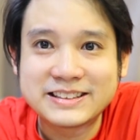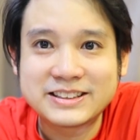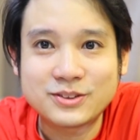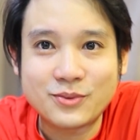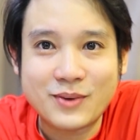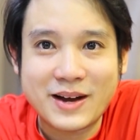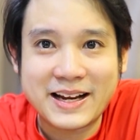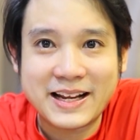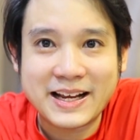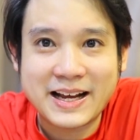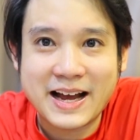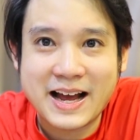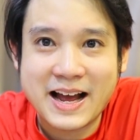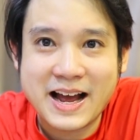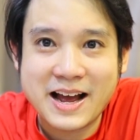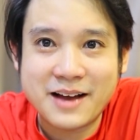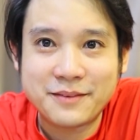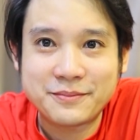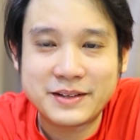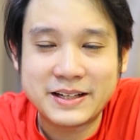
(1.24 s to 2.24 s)
สวัสดีค
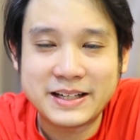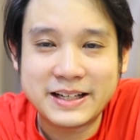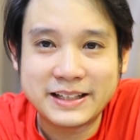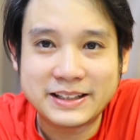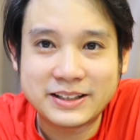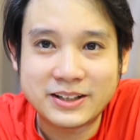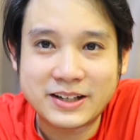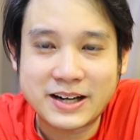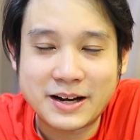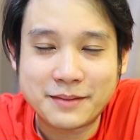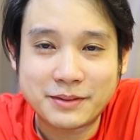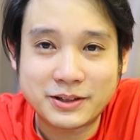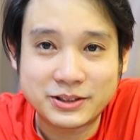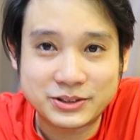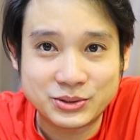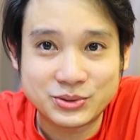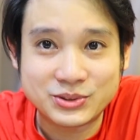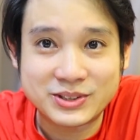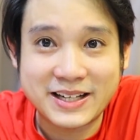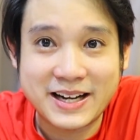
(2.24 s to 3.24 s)
รับยินดีต้อนรับเข้า
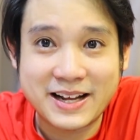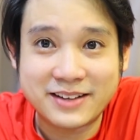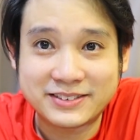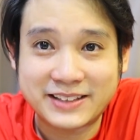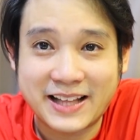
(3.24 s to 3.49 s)
สู่ช่อ